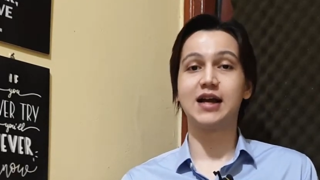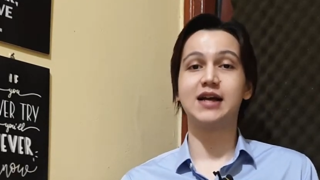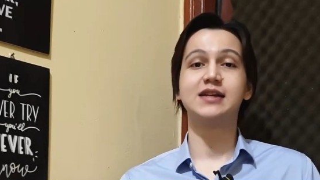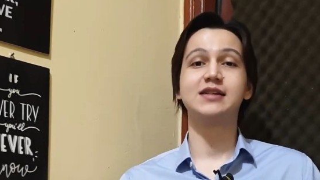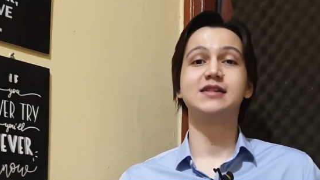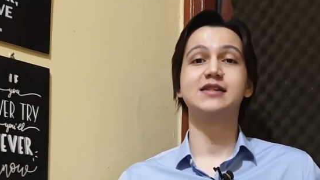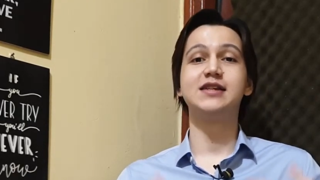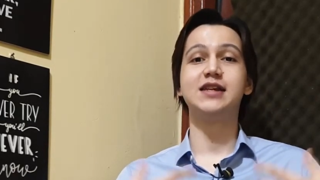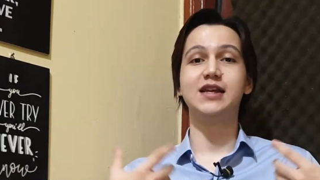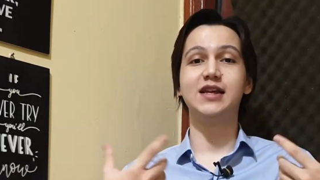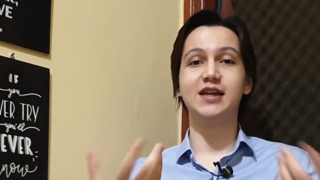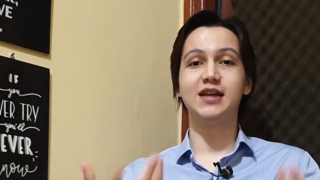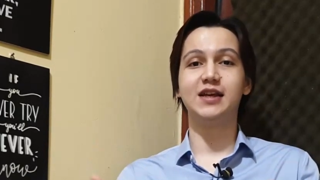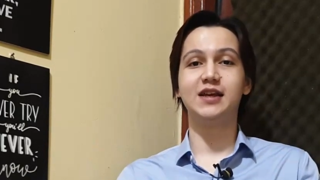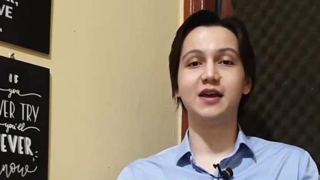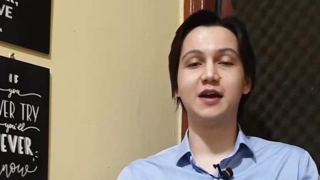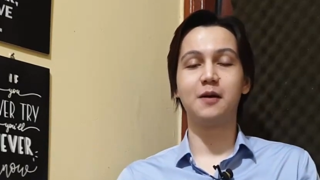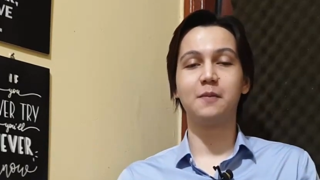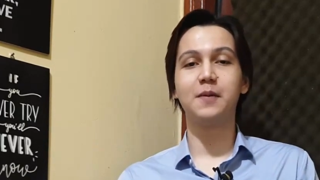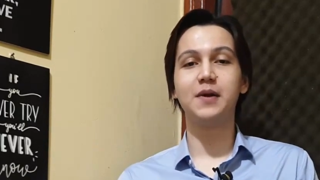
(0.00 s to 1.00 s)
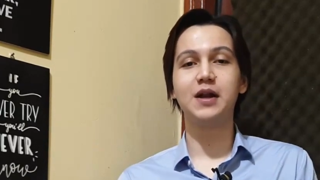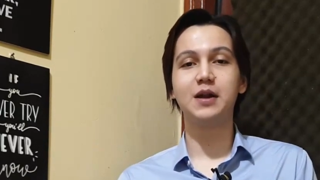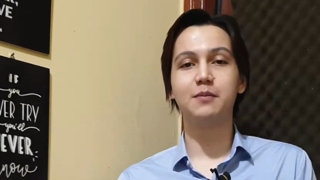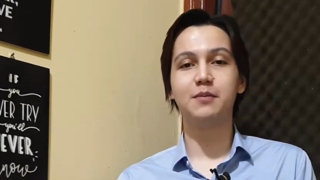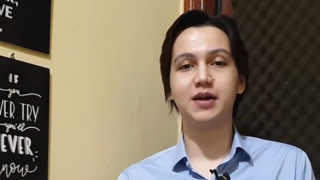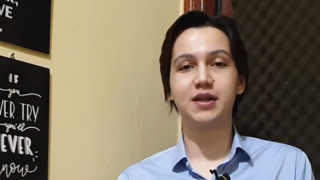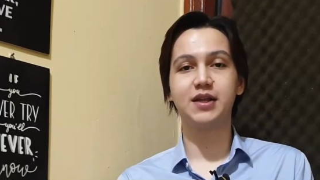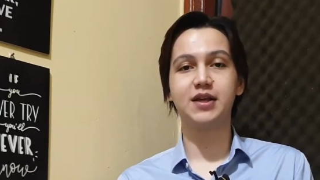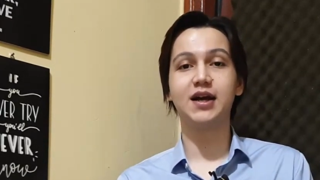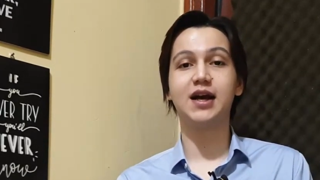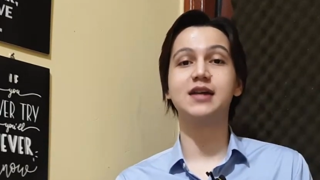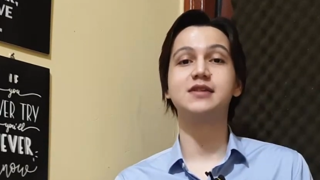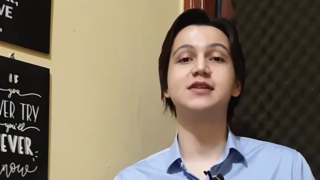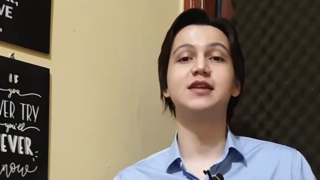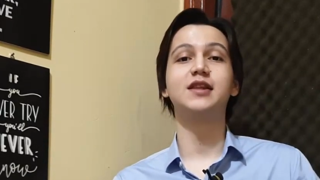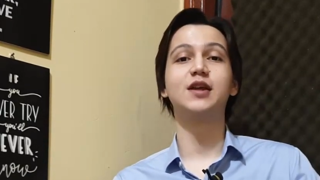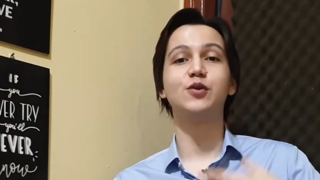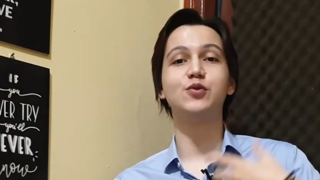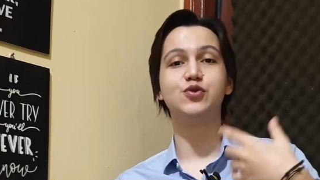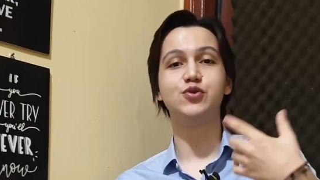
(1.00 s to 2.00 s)
ngasih apa namanya
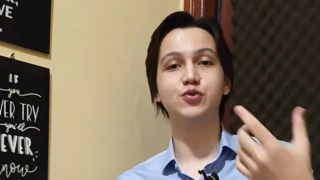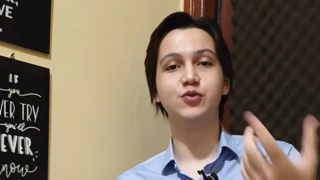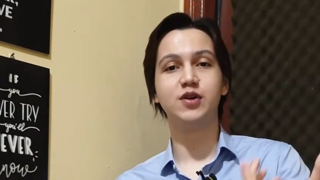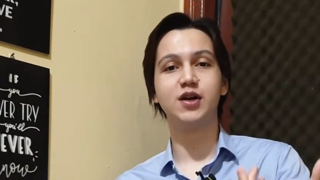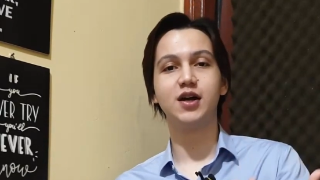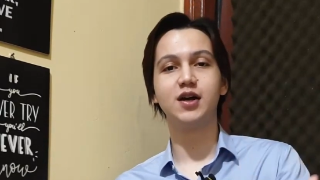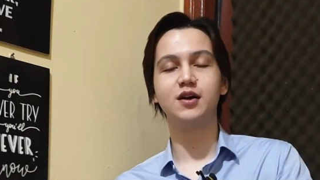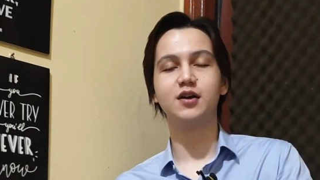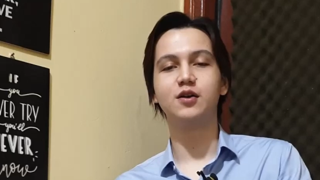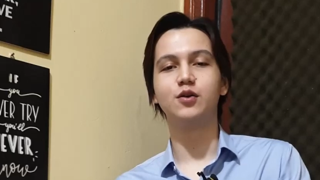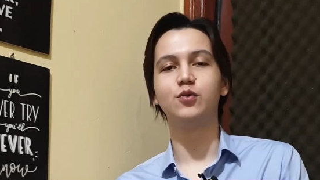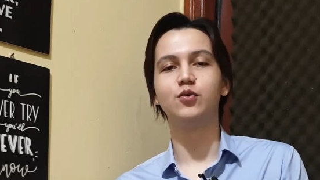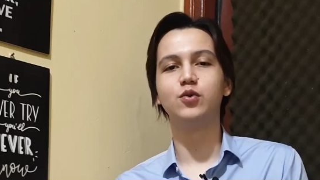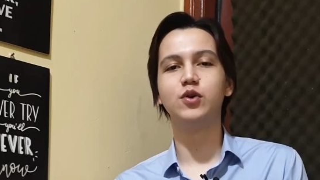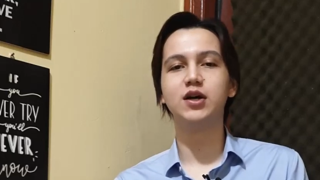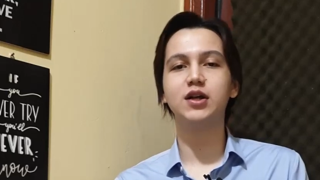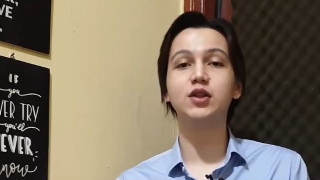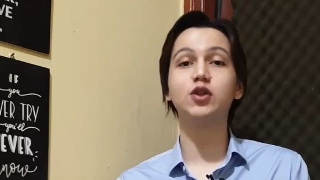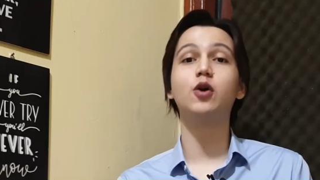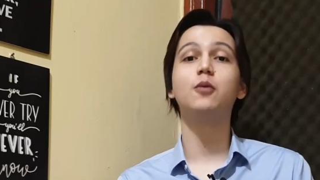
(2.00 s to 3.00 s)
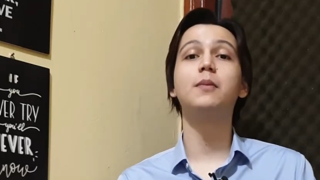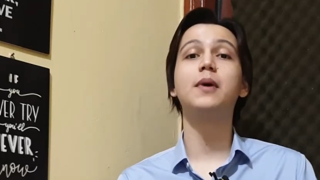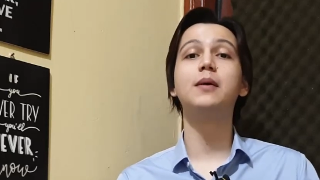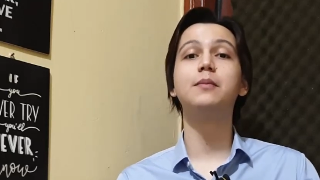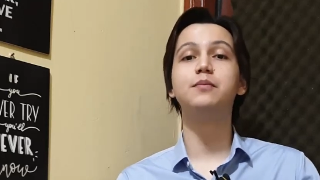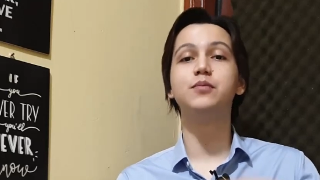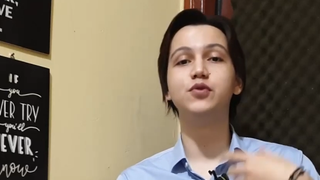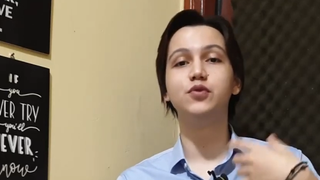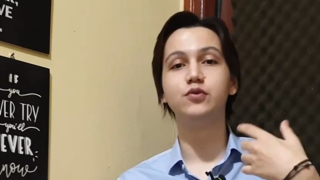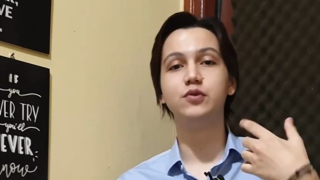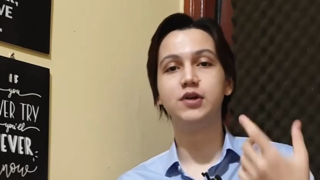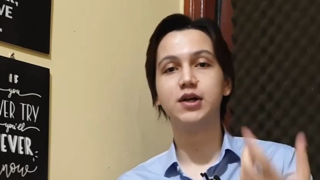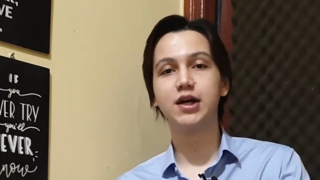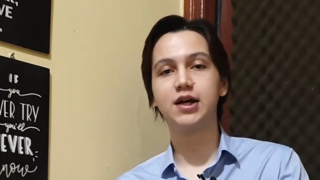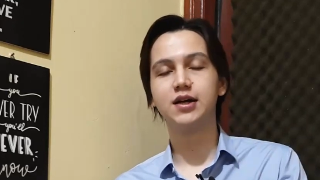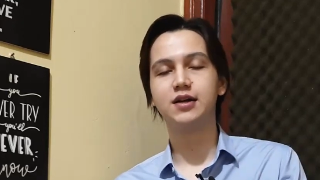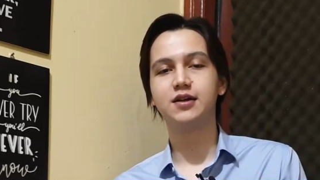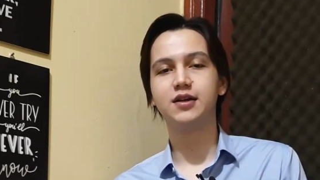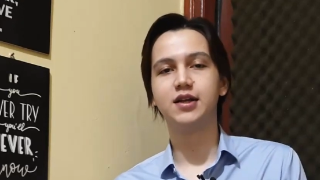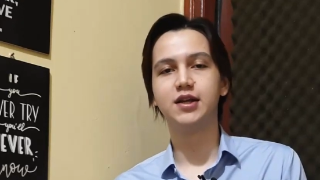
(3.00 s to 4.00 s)
ngasih tahu juga, gue top up
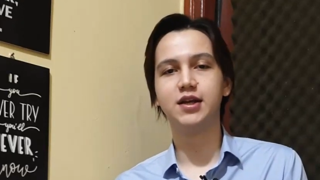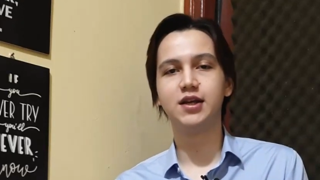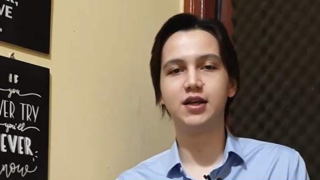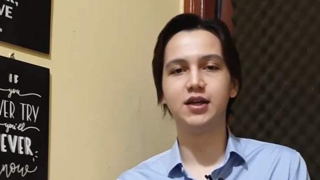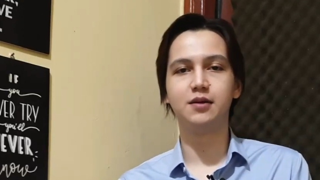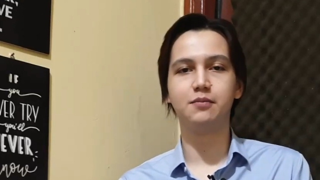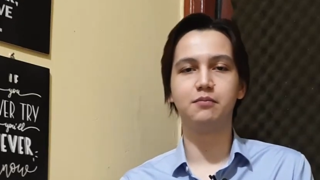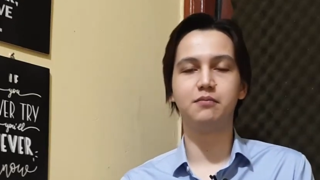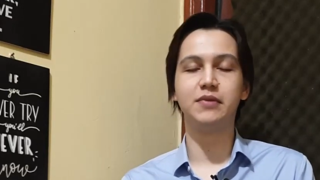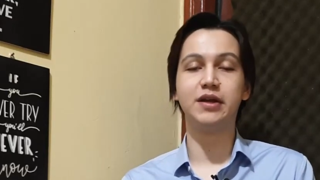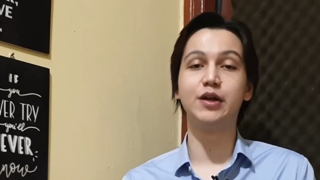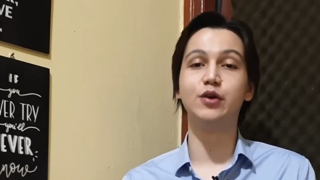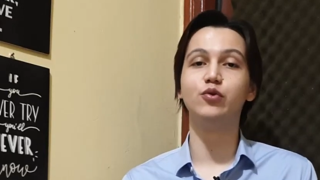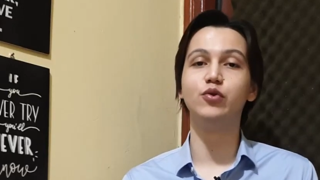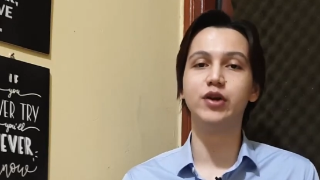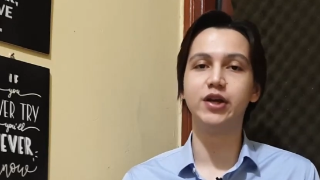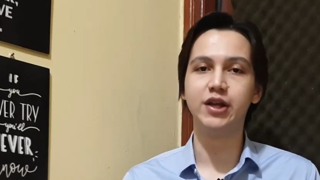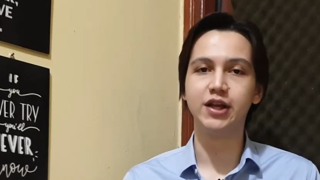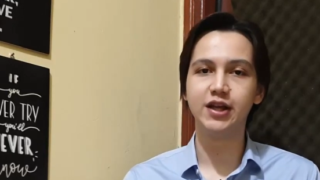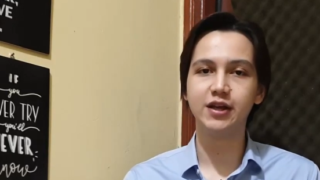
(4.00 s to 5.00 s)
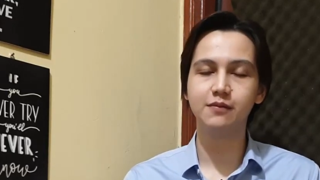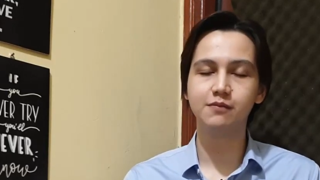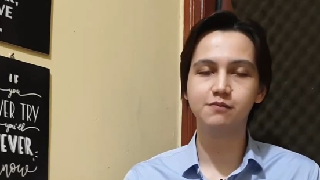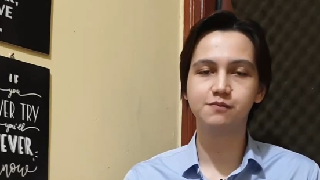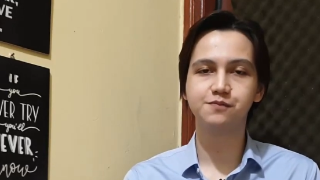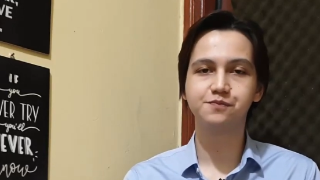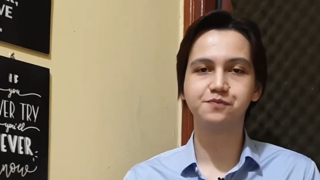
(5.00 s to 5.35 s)
juga di minggu ini,